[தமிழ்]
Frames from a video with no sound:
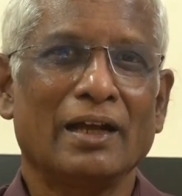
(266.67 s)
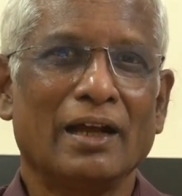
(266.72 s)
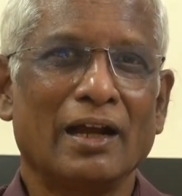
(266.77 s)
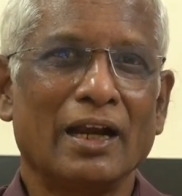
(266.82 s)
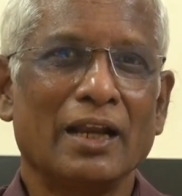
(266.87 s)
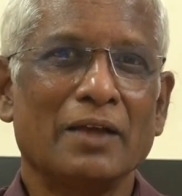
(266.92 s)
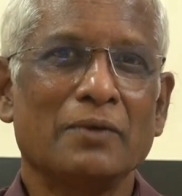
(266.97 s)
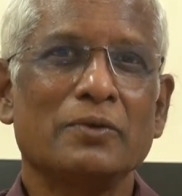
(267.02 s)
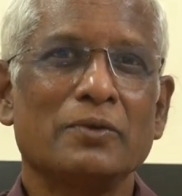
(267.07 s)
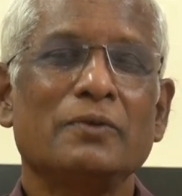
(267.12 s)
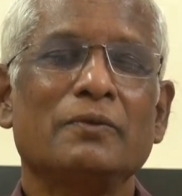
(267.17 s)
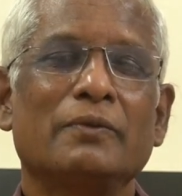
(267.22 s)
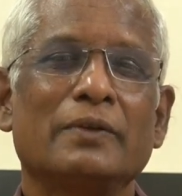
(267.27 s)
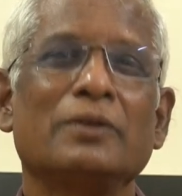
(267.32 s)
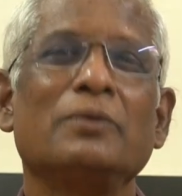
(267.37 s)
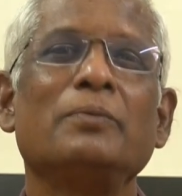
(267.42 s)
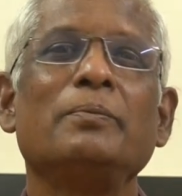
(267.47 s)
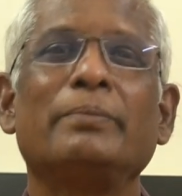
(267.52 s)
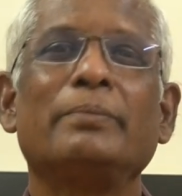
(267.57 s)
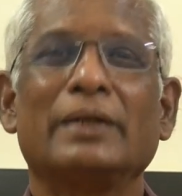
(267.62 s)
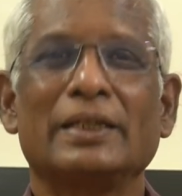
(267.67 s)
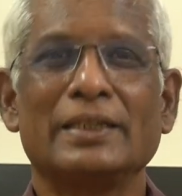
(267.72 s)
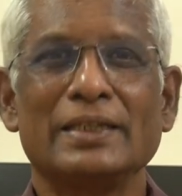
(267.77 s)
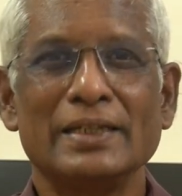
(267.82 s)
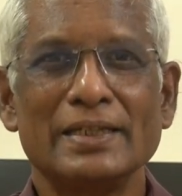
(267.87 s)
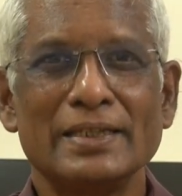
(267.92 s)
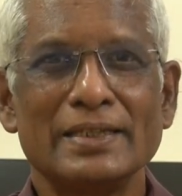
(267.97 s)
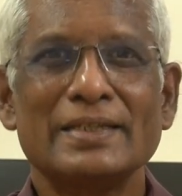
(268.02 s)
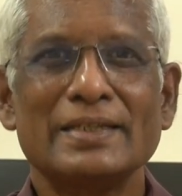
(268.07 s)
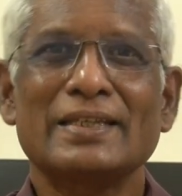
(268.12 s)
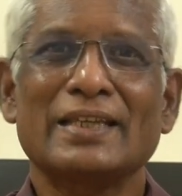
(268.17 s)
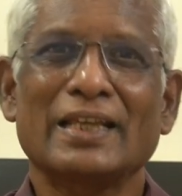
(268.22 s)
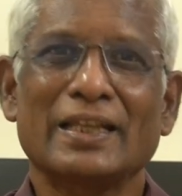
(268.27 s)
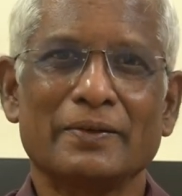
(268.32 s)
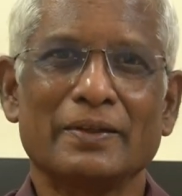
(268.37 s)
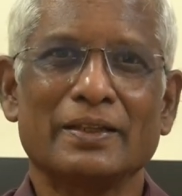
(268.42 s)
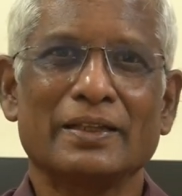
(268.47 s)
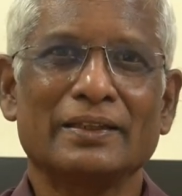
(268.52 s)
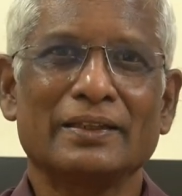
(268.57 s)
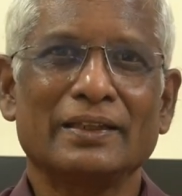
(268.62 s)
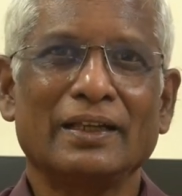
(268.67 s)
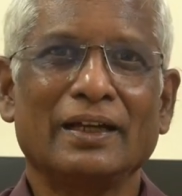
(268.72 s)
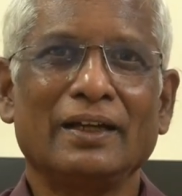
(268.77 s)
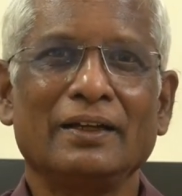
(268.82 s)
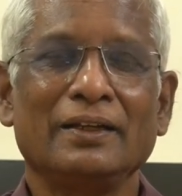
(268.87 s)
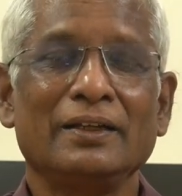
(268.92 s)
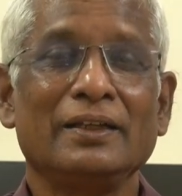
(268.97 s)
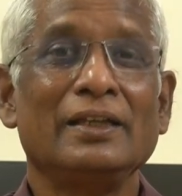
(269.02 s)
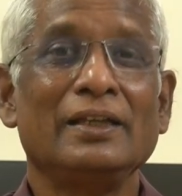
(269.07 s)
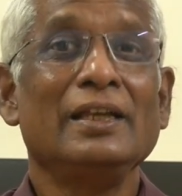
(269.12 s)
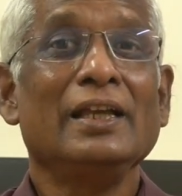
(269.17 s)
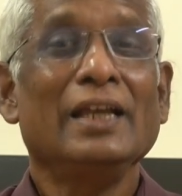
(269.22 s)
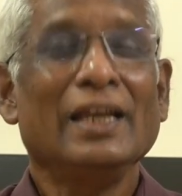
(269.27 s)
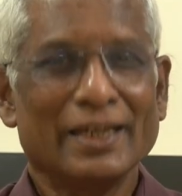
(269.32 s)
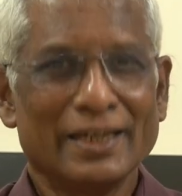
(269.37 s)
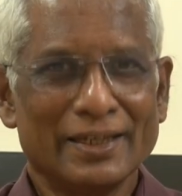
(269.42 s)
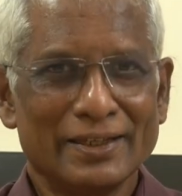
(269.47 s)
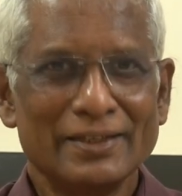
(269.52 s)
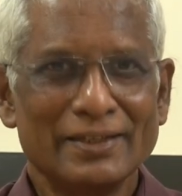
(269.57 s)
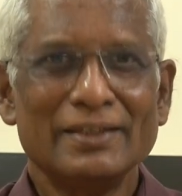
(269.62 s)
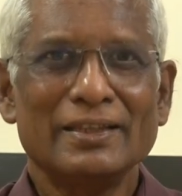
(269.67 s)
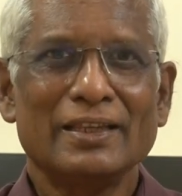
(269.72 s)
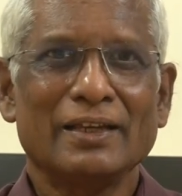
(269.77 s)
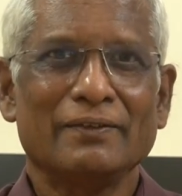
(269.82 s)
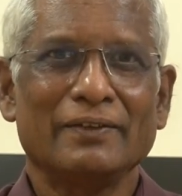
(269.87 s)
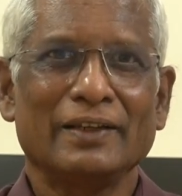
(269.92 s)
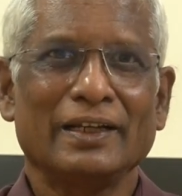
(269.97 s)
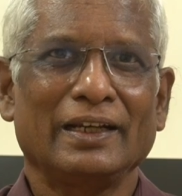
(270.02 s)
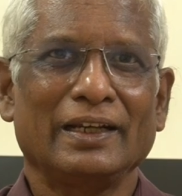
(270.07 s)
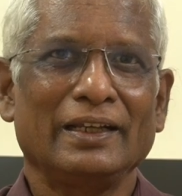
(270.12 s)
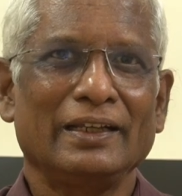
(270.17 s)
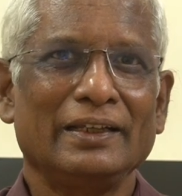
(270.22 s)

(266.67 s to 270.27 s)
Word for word: அளவு வெறும் பதினஞ்சு சதவீதம் தான் இது தவிர